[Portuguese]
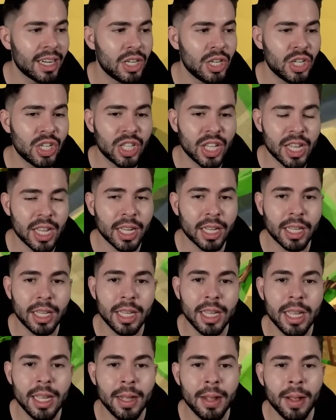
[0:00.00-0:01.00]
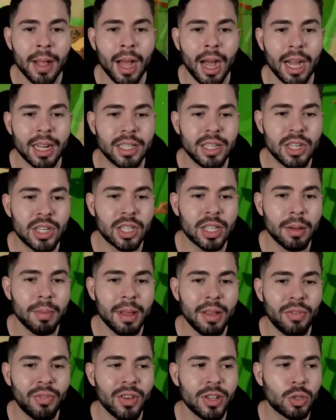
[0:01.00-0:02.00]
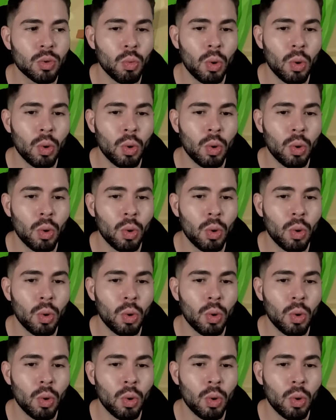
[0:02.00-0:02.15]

que a gente tem aqui, a gente também fez